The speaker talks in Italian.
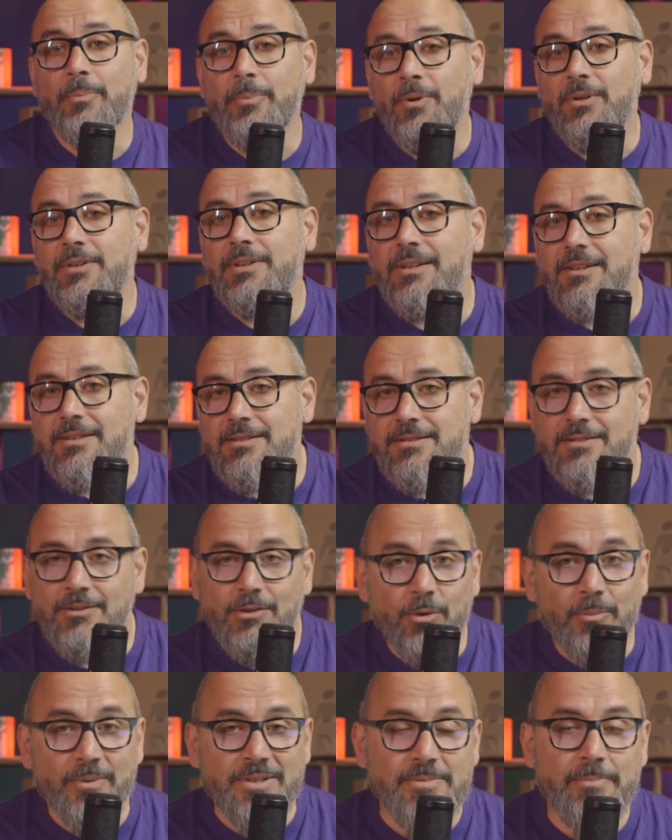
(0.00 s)
podcast,
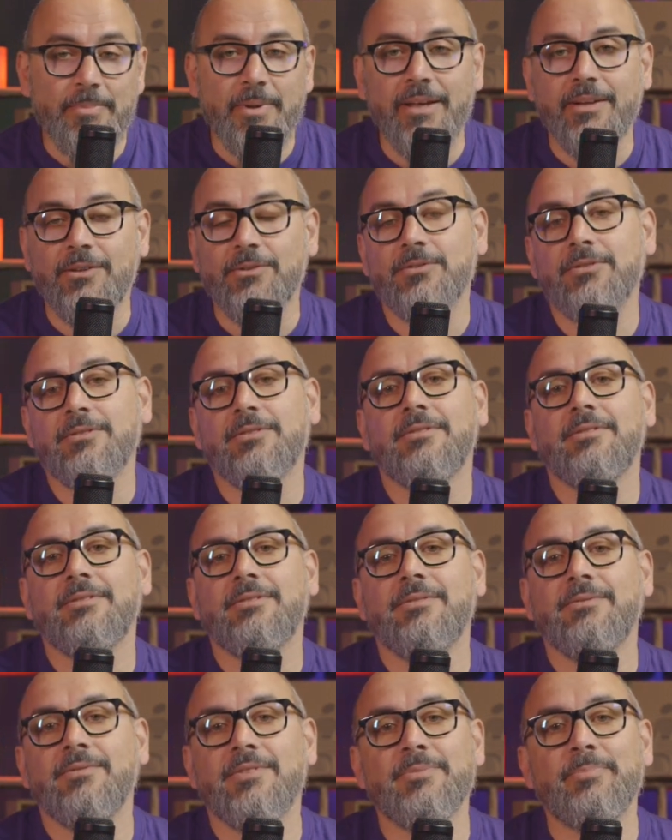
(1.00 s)
come spero,
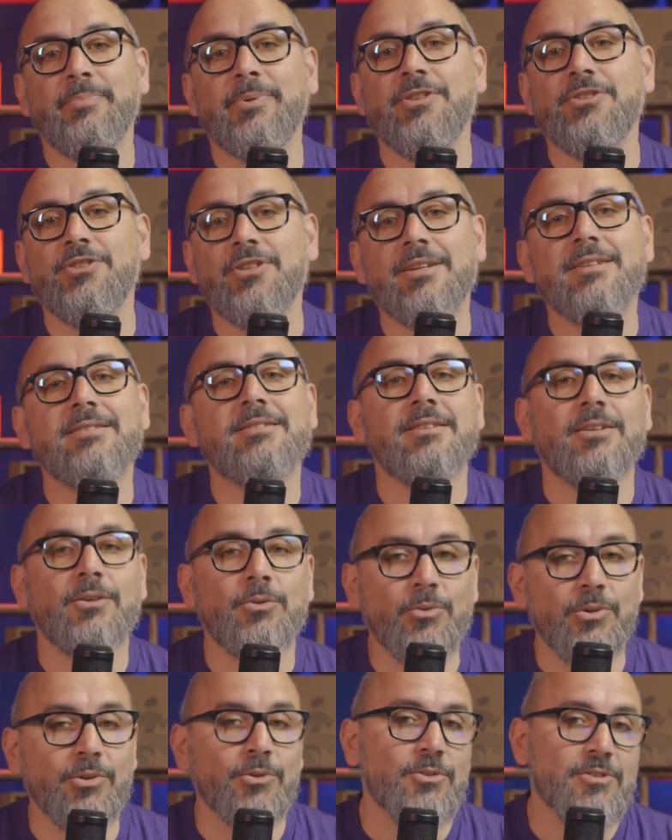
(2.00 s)
vi spinge a essere
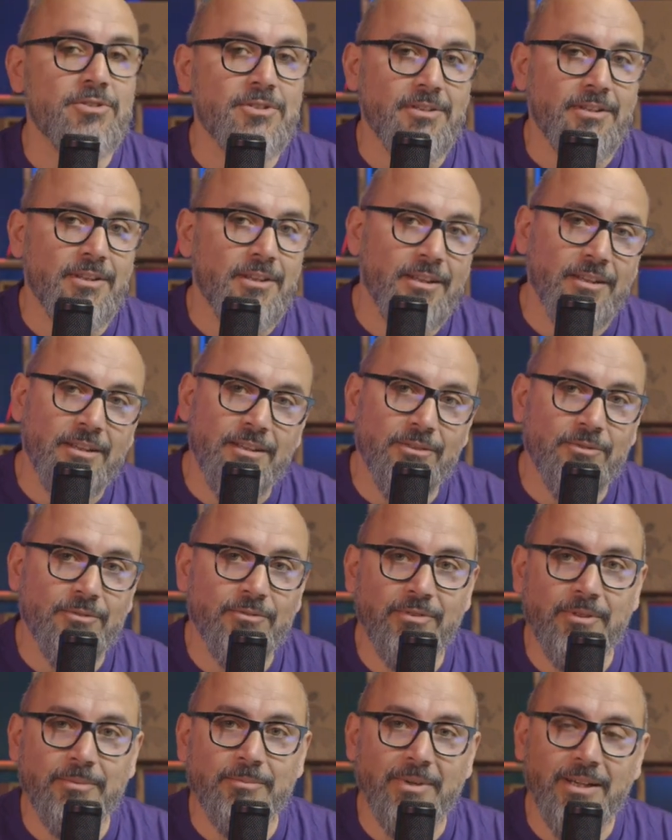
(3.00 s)
curiosi e a non
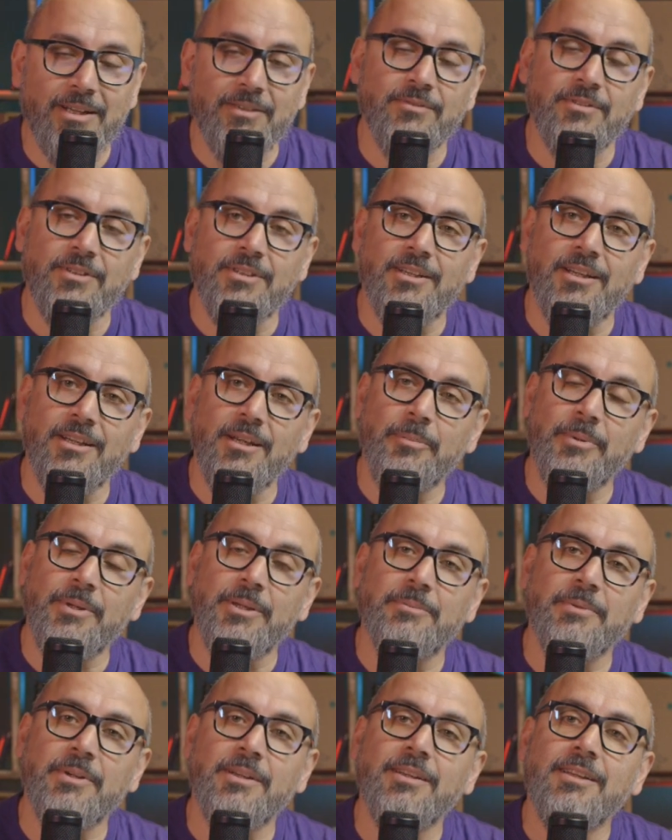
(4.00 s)
fermarvi alla
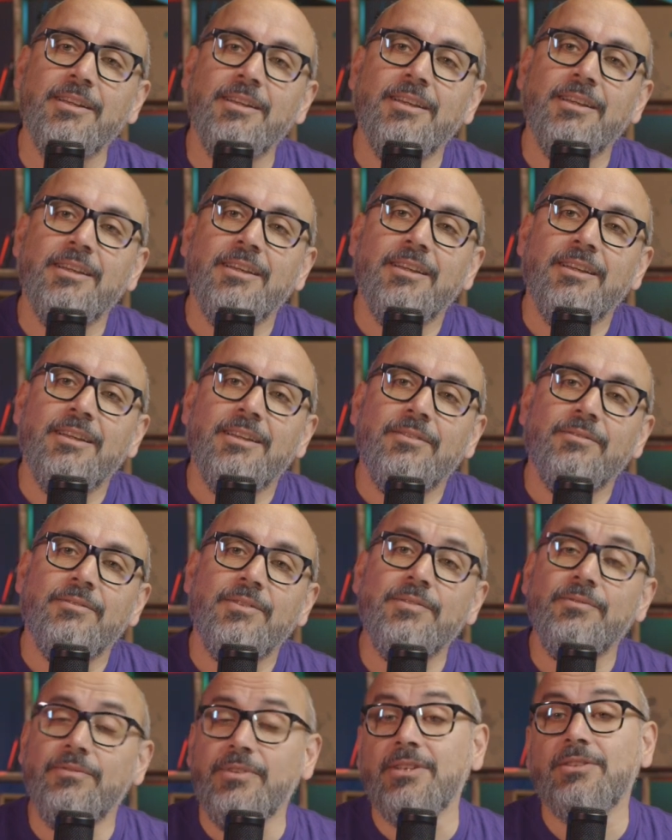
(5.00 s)
prima,
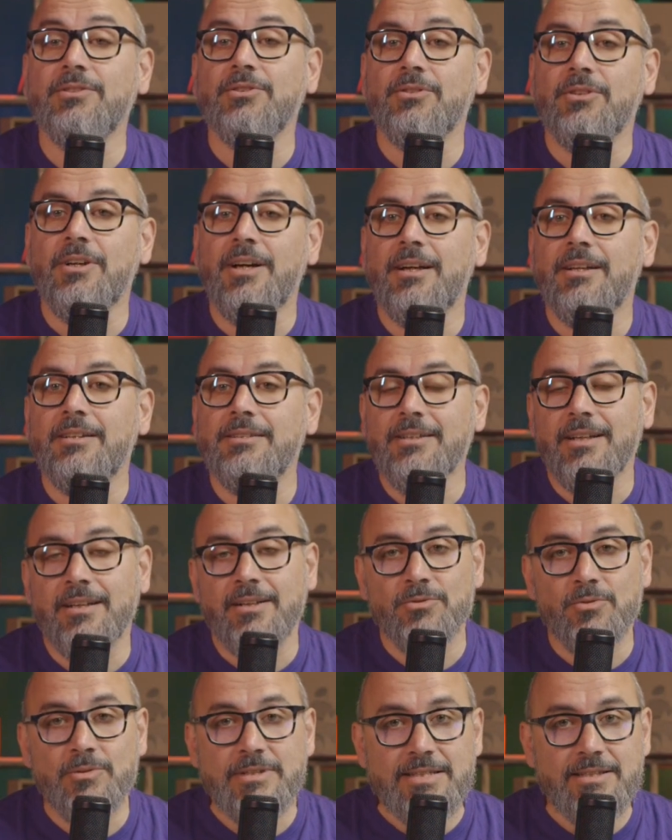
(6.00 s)
vi invito a
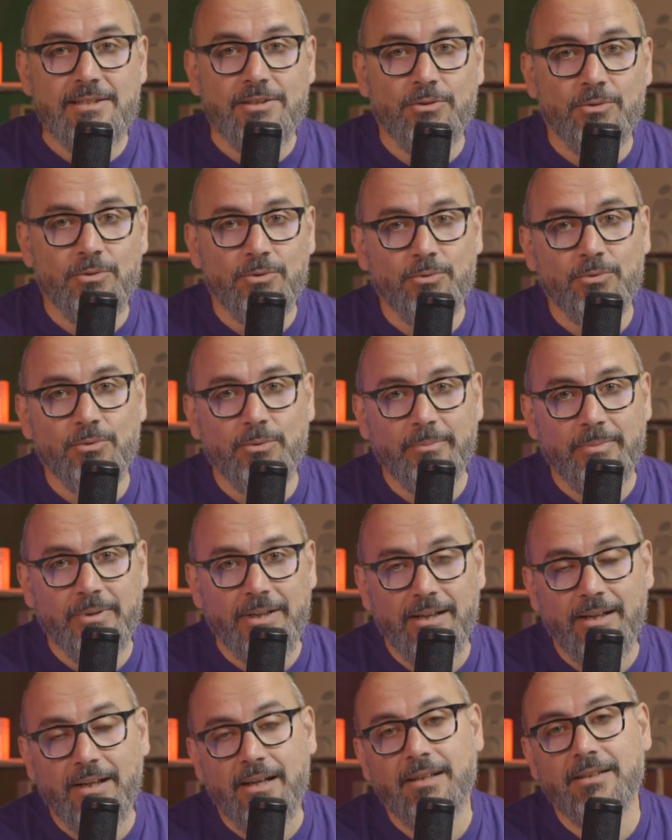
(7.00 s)
andare sul sito di Union
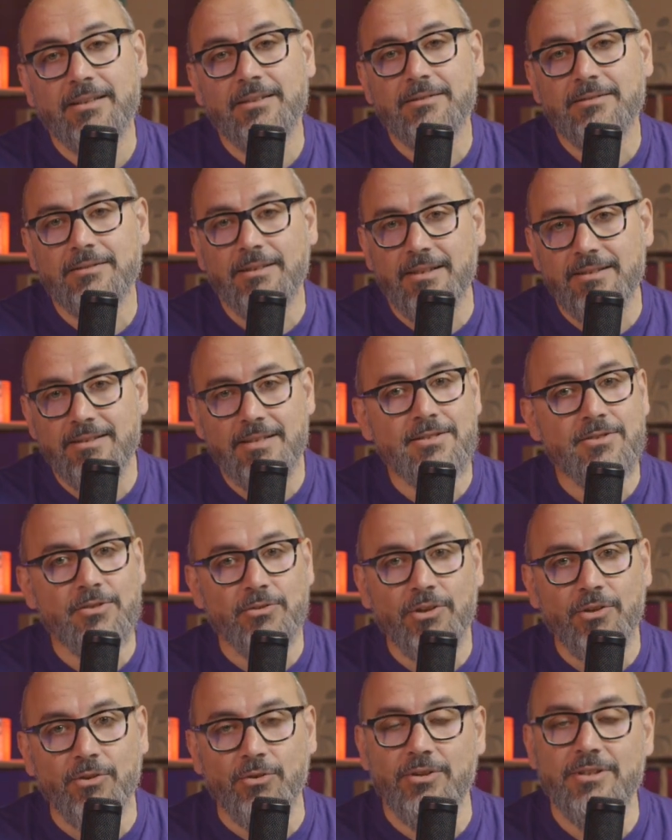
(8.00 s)
Birrai, nella
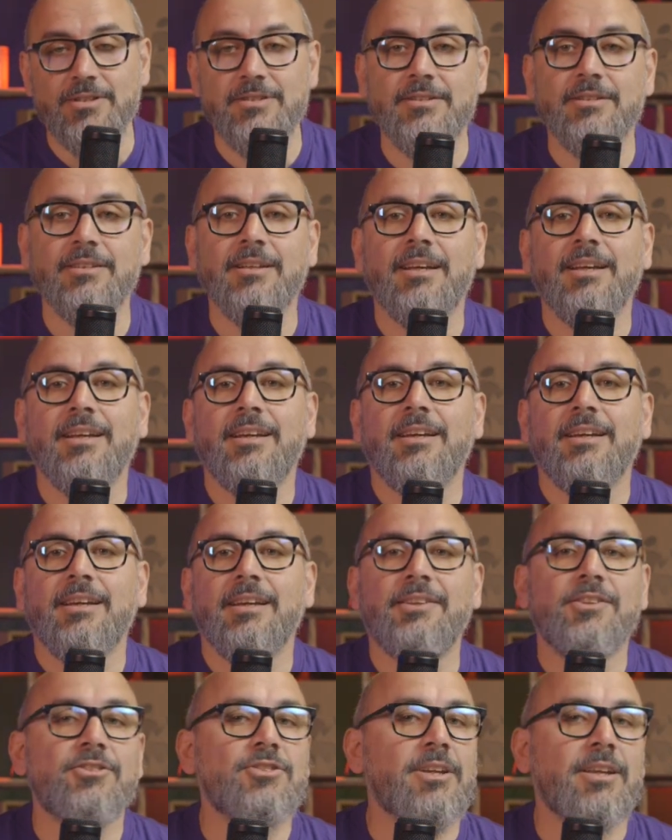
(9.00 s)
sezione corsi,
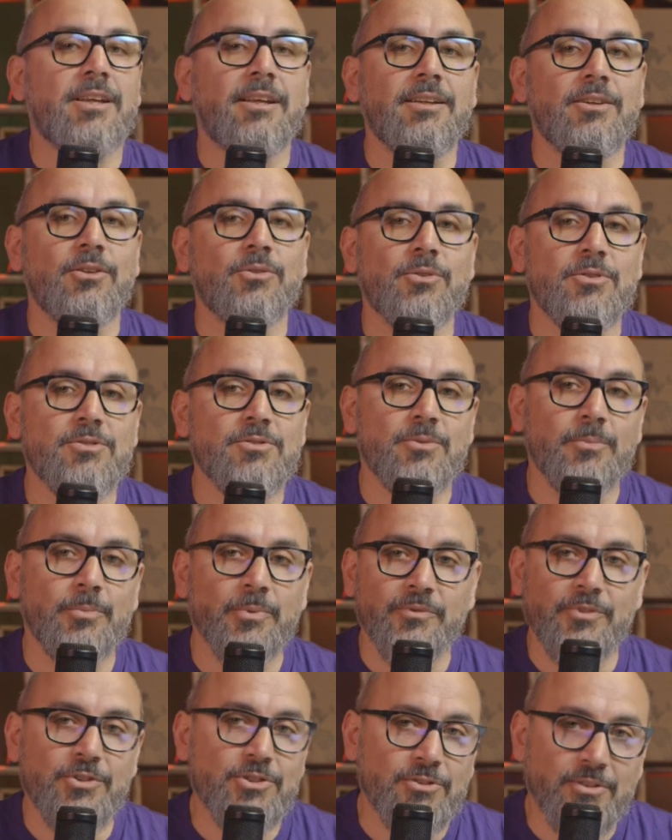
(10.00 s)
e di cercare il corso
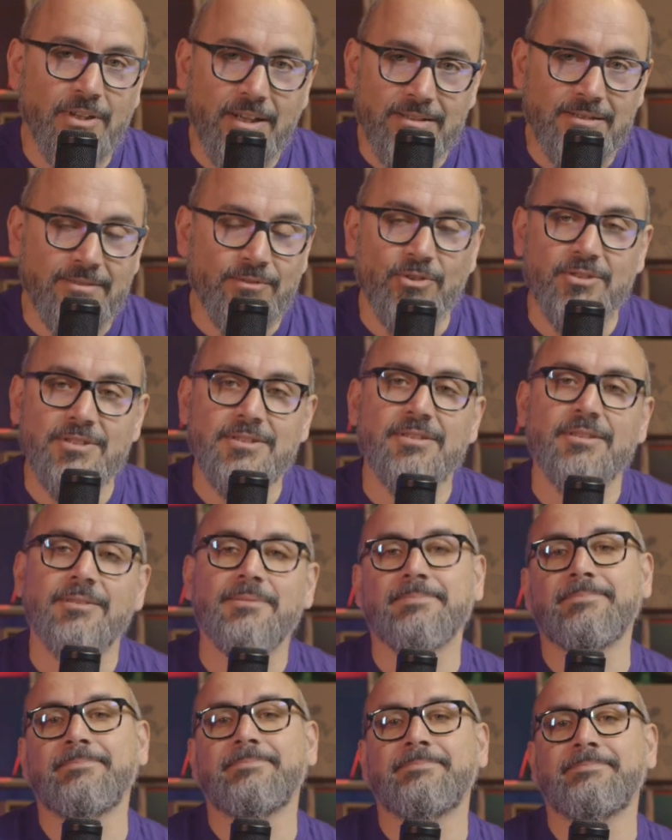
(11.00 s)
più vicino a casa
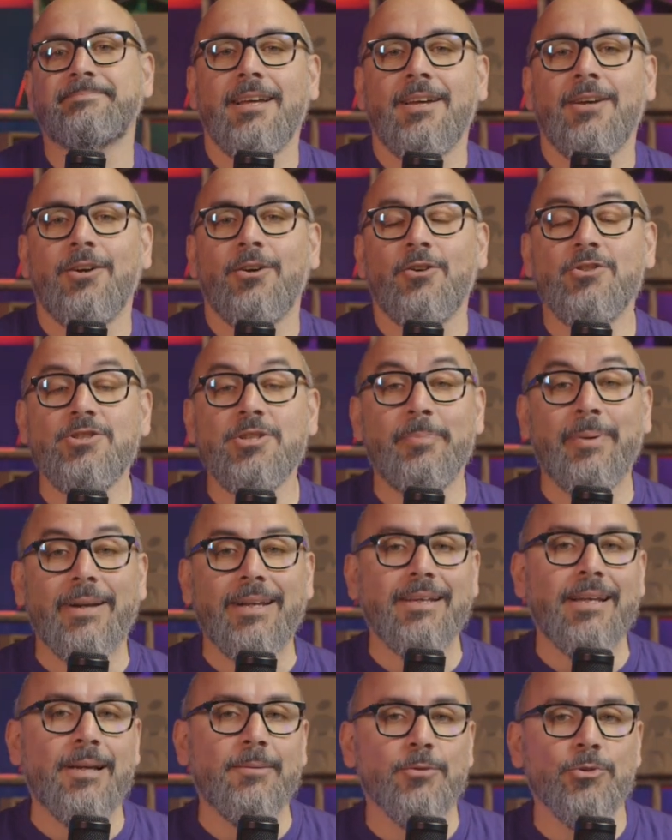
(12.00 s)
vostra. Oggi
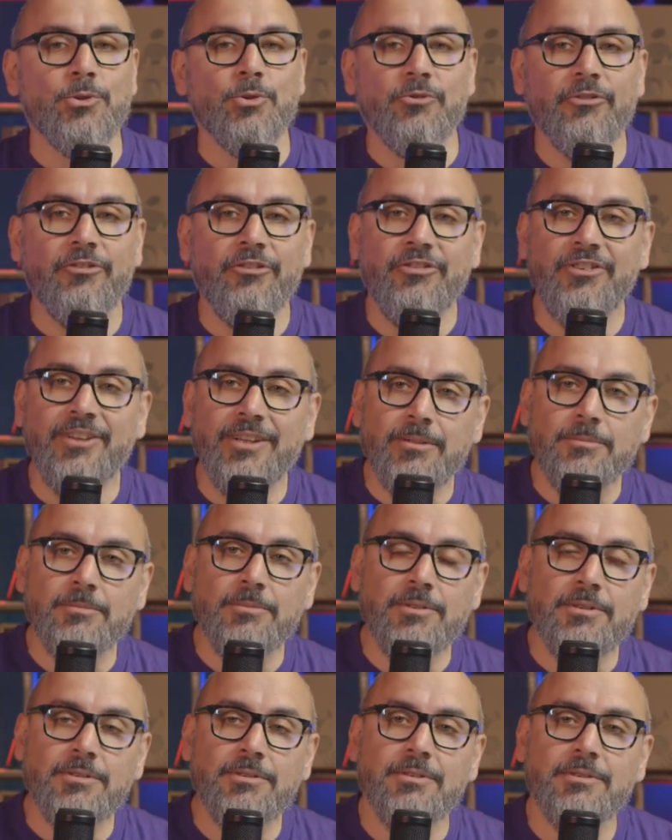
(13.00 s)
parliamo di un
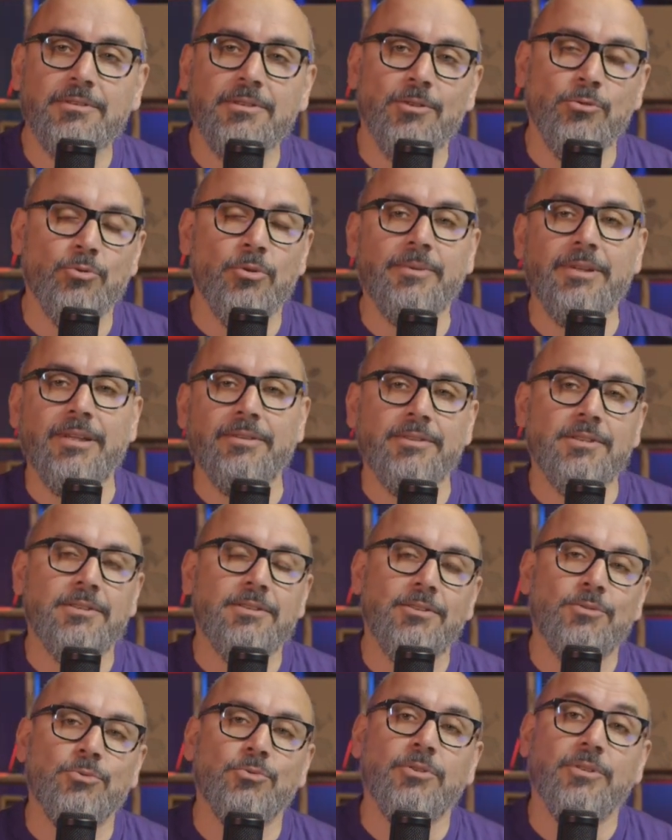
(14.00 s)
film del
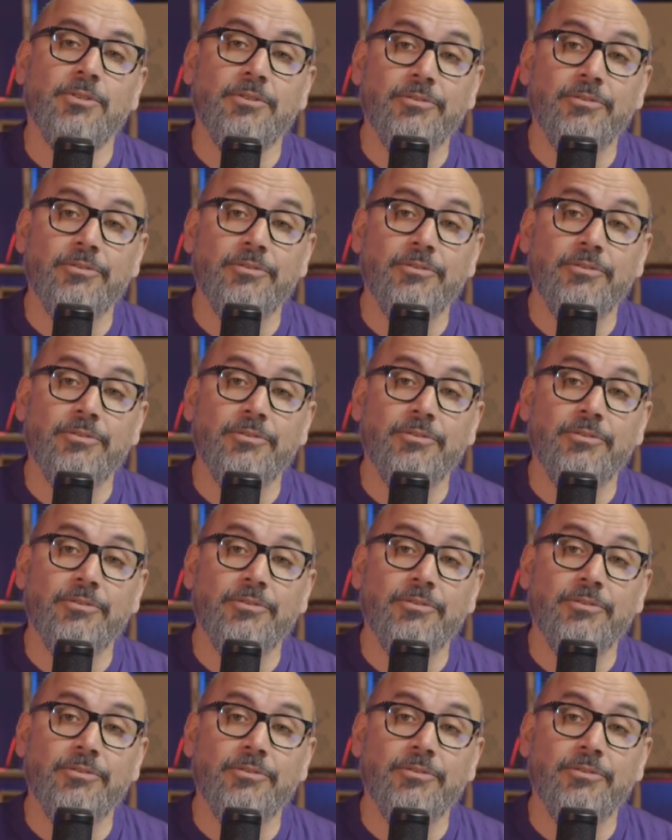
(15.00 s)
2022, o